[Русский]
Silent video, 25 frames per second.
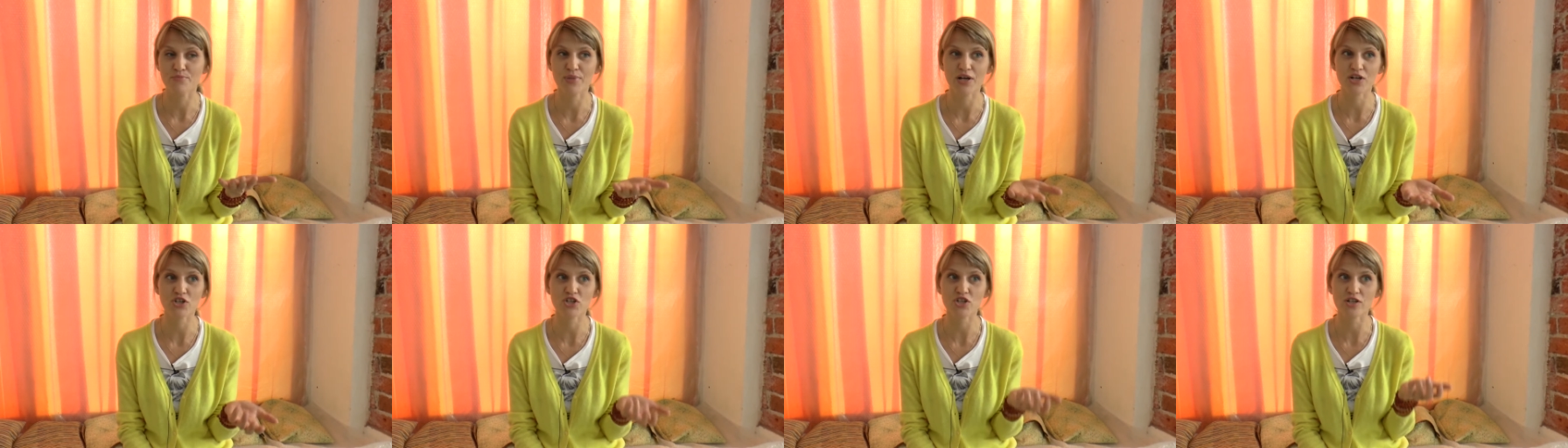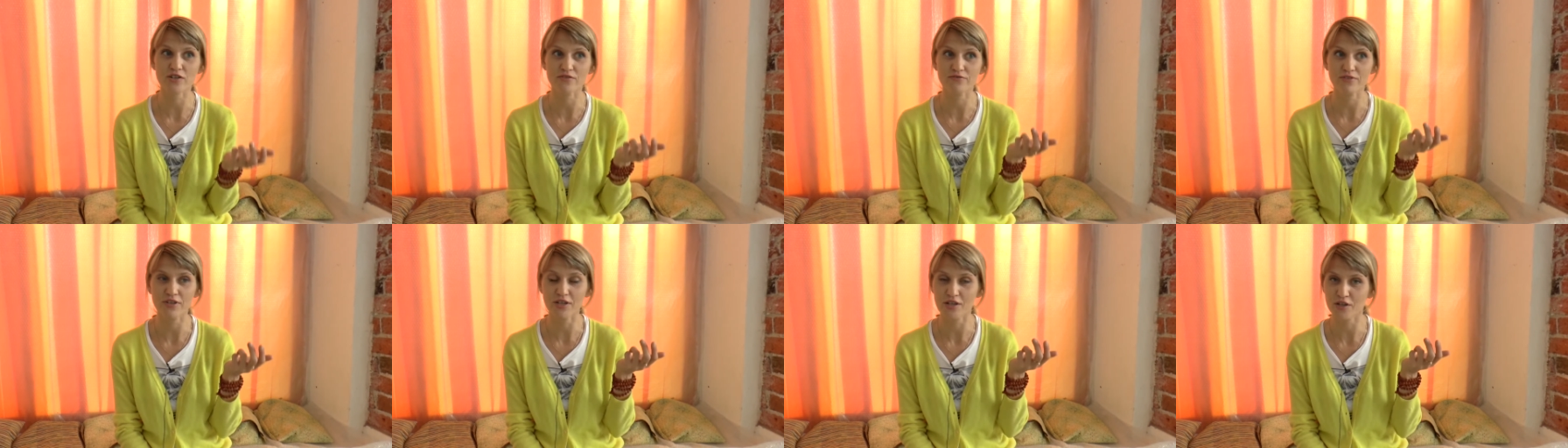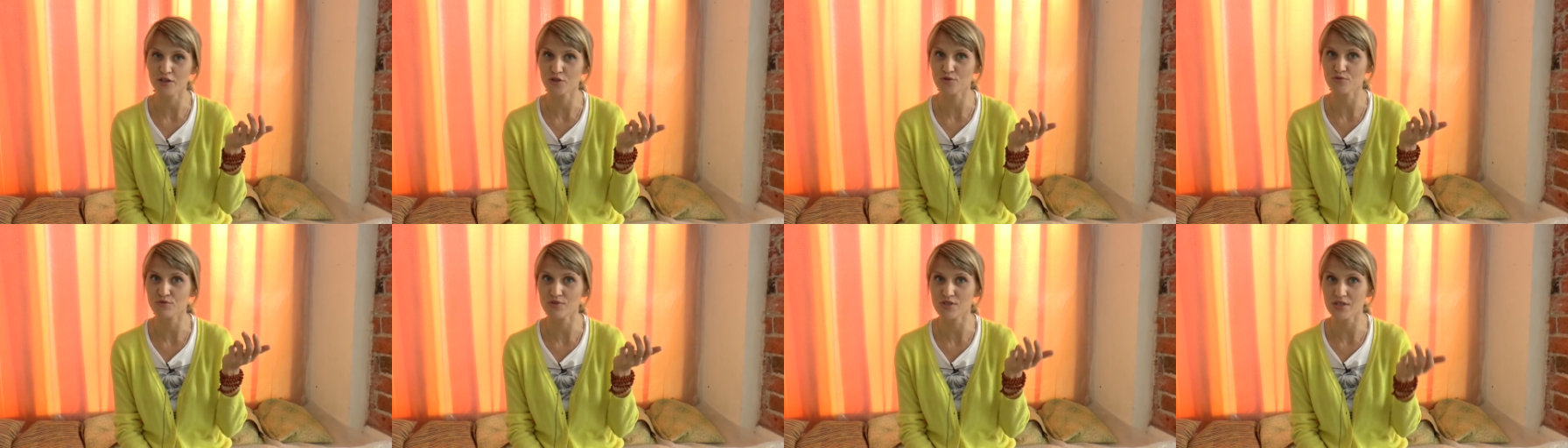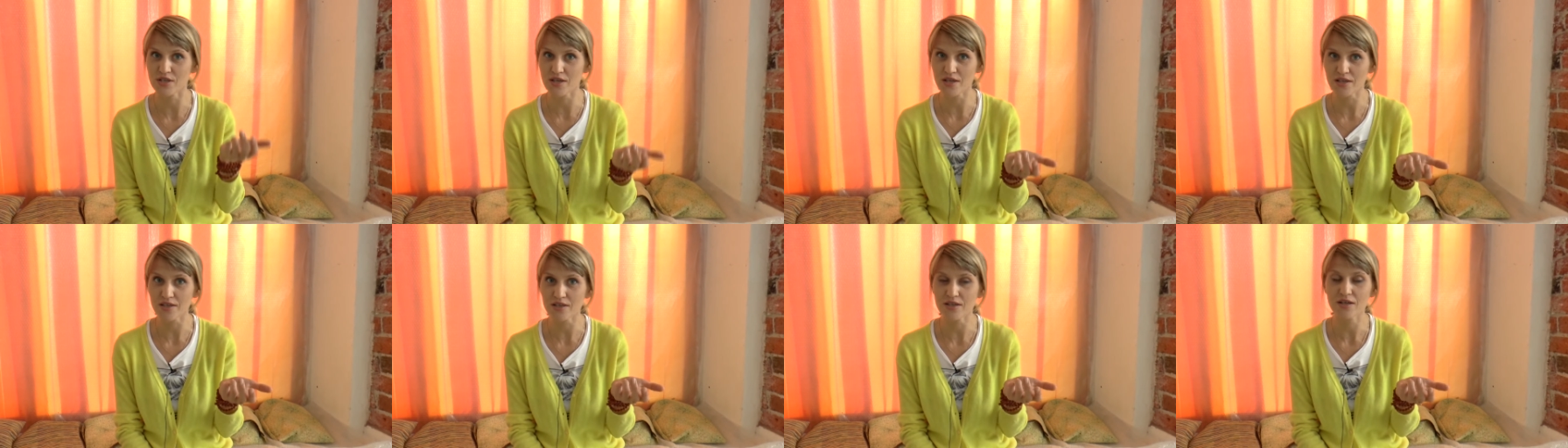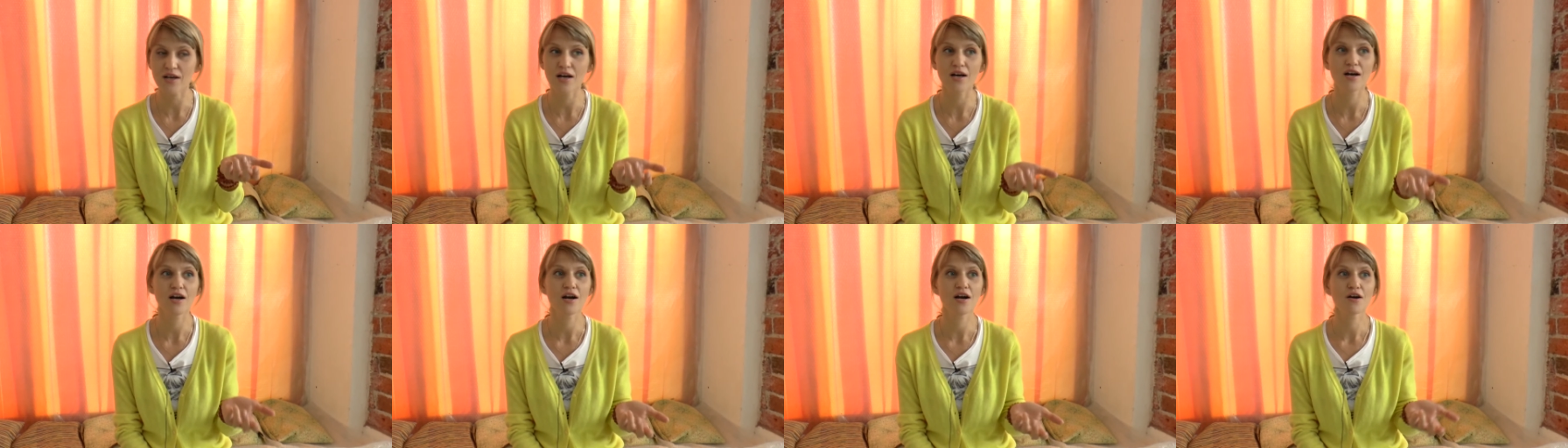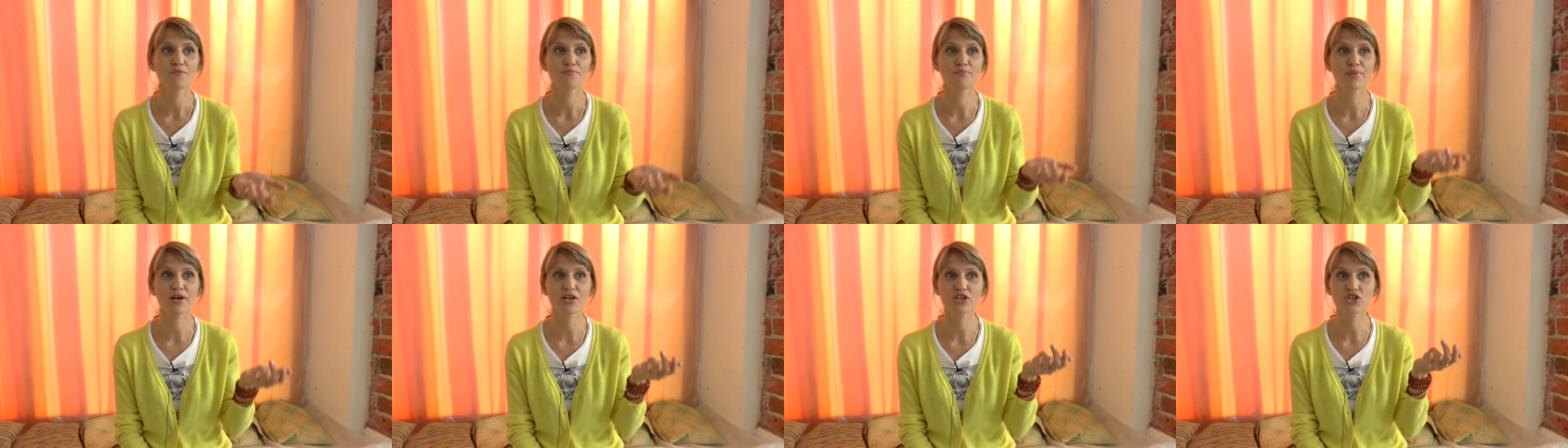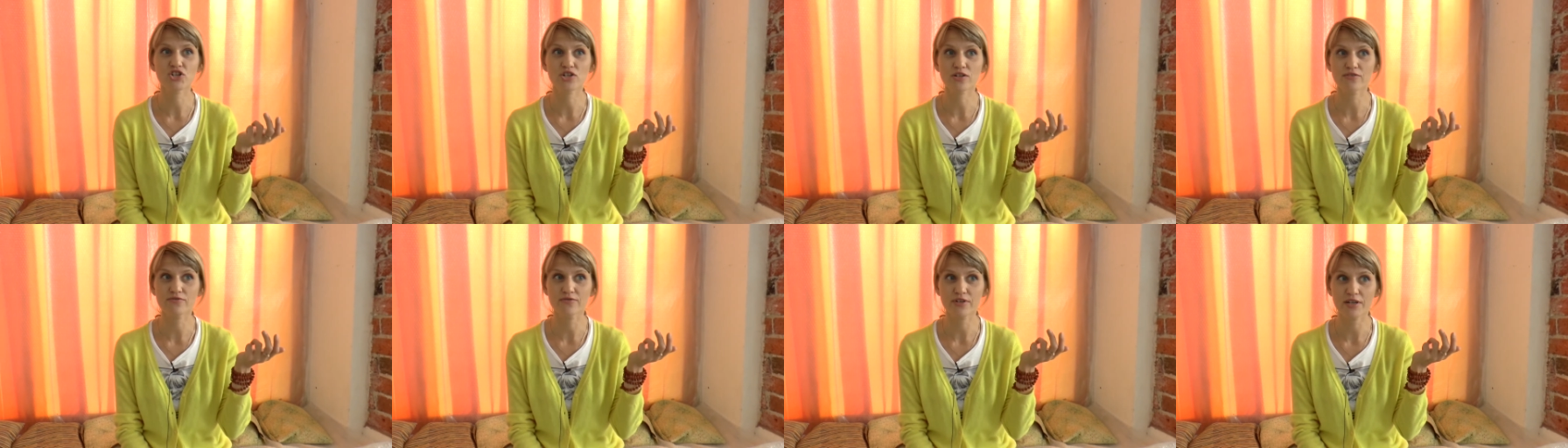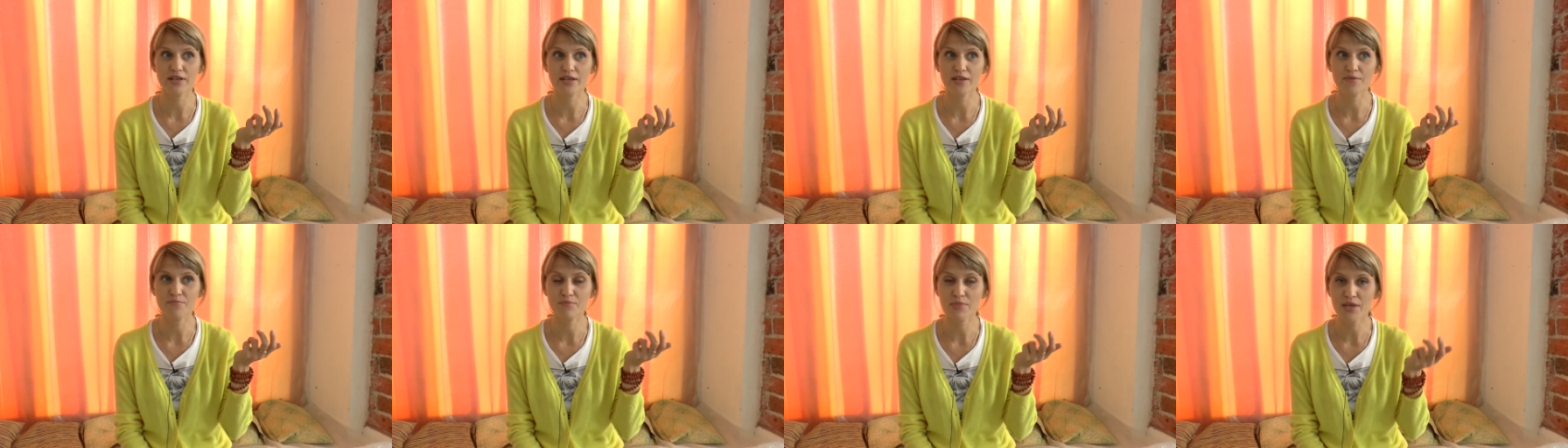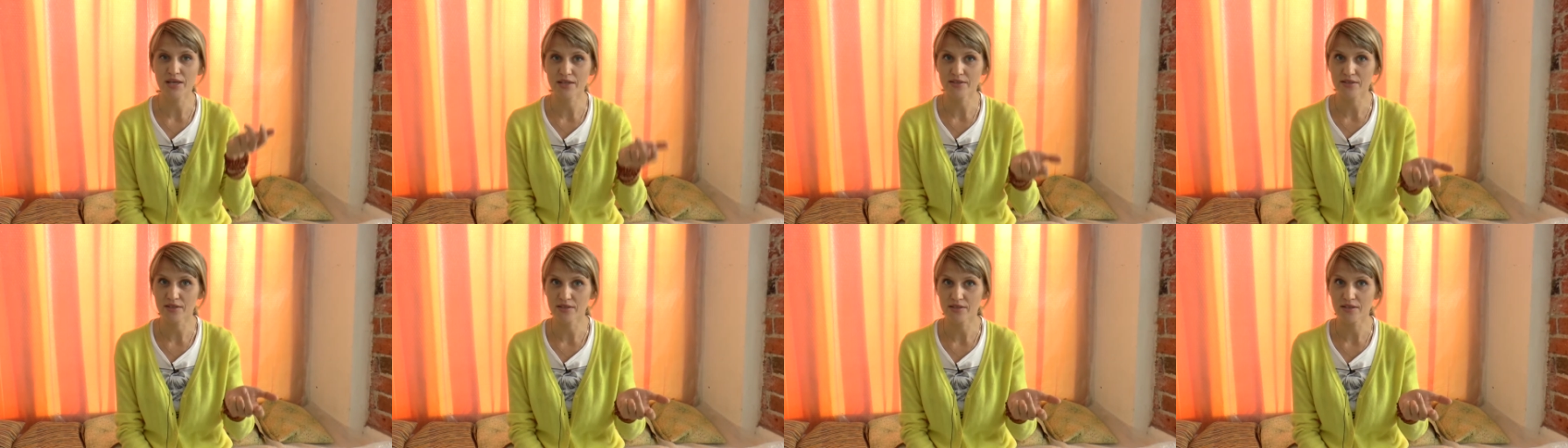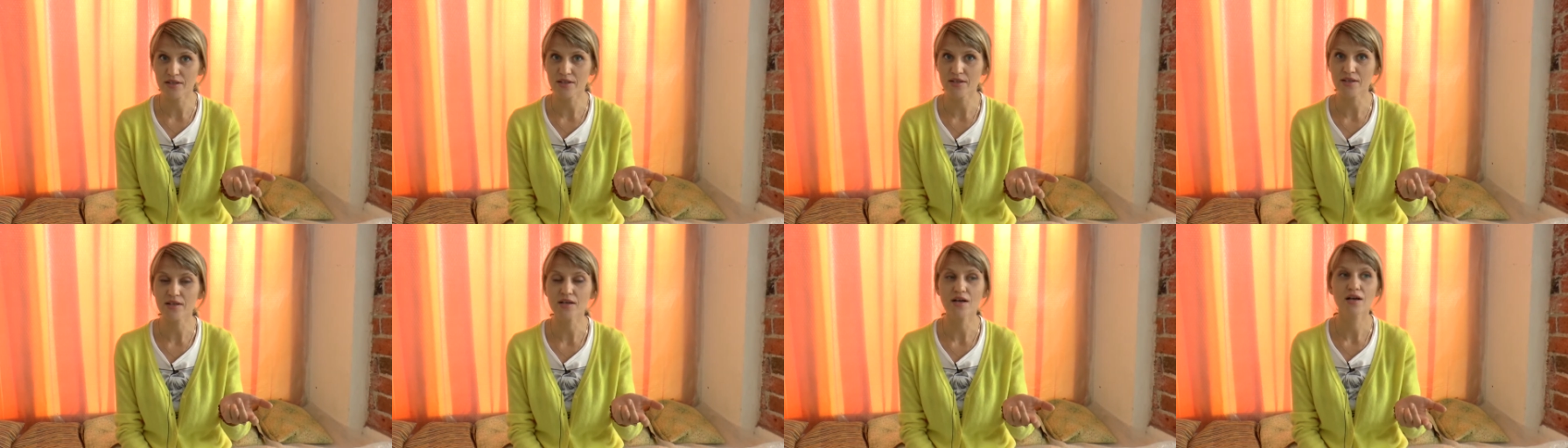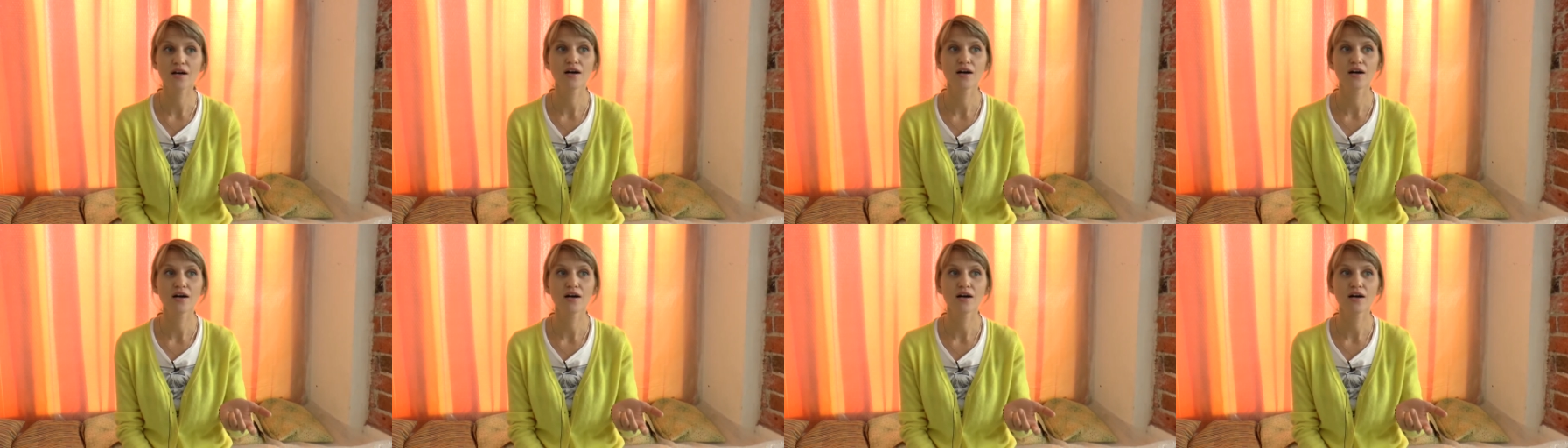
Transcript: про живых людей, про живые методы,